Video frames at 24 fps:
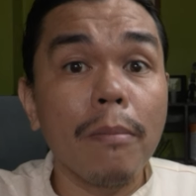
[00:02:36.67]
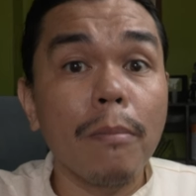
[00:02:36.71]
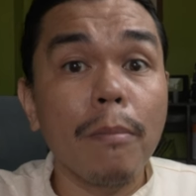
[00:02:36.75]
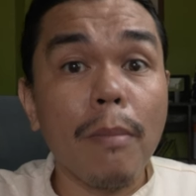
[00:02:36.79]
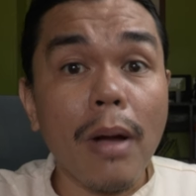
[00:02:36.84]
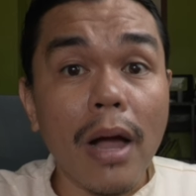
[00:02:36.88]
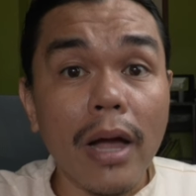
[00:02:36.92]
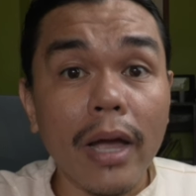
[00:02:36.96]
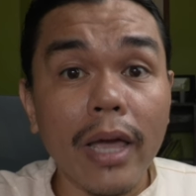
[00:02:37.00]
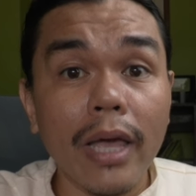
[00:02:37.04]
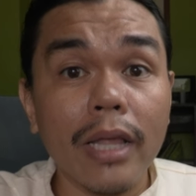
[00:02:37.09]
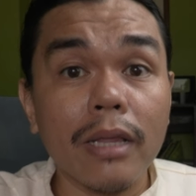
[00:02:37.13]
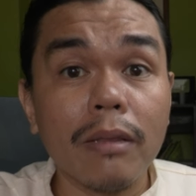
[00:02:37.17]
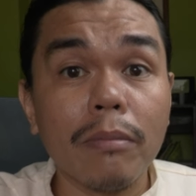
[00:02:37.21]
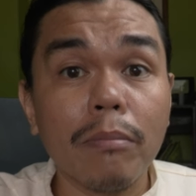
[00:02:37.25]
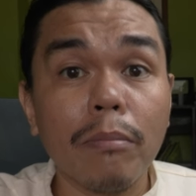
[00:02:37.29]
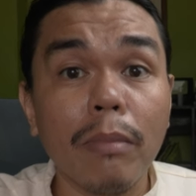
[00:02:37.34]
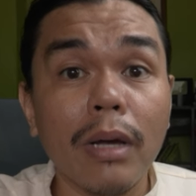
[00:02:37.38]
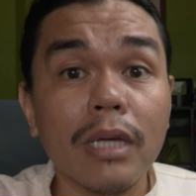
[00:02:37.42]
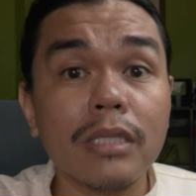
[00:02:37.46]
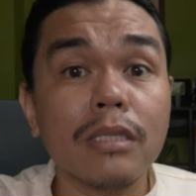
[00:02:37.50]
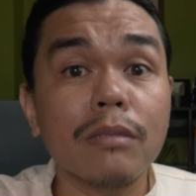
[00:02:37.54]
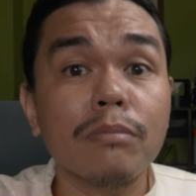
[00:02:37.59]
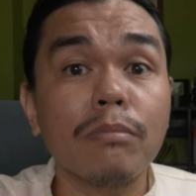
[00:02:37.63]
Bakit?
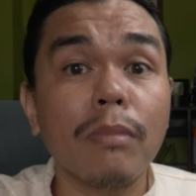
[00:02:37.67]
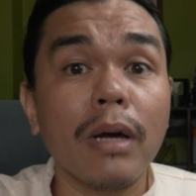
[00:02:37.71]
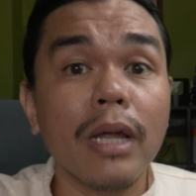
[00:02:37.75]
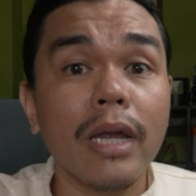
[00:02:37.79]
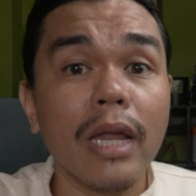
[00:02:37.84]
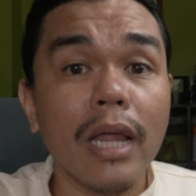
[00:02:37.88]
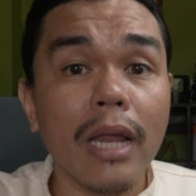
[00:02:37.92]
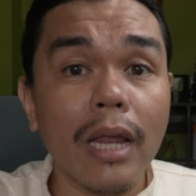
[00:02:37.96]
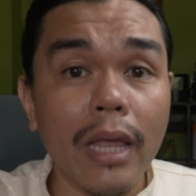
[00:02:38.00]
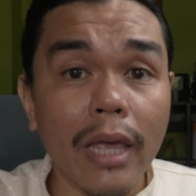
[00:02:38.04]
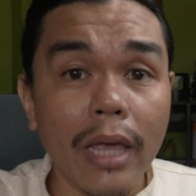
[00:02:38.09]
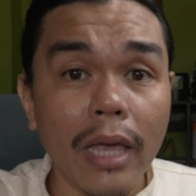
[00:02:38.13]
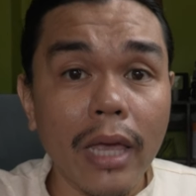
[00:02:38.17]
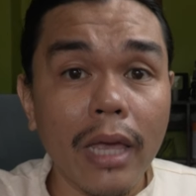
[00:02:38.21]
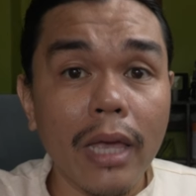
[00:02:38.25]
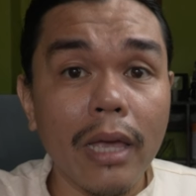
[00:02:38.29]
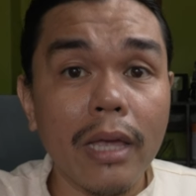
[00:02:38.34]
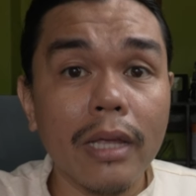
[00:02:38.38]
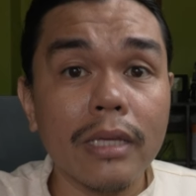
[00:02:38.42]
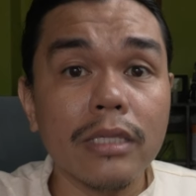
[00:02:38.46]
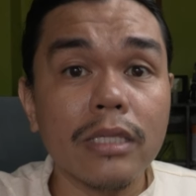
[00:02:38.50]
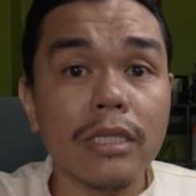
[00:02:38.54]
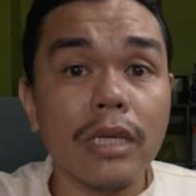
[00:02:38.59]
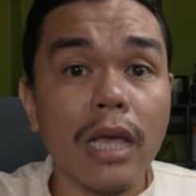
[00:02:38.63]
Mas madali
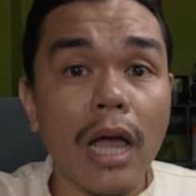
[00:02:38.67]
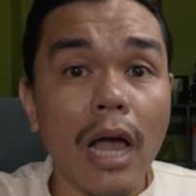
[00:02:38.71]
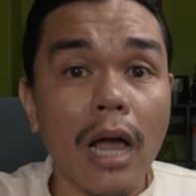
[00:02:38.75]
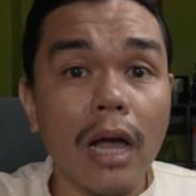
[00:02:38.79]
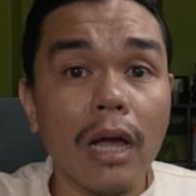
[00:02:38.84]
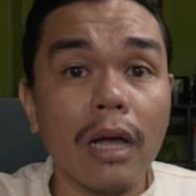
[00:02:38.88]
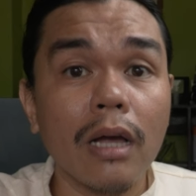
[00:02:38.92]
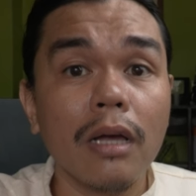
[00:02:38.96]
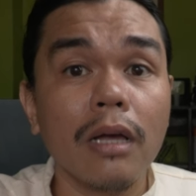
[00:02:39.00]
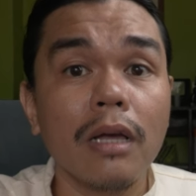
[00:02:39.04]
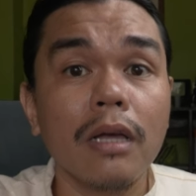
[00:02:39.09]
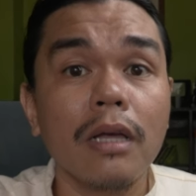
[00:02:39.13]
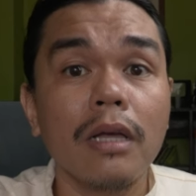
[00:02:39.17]
siyang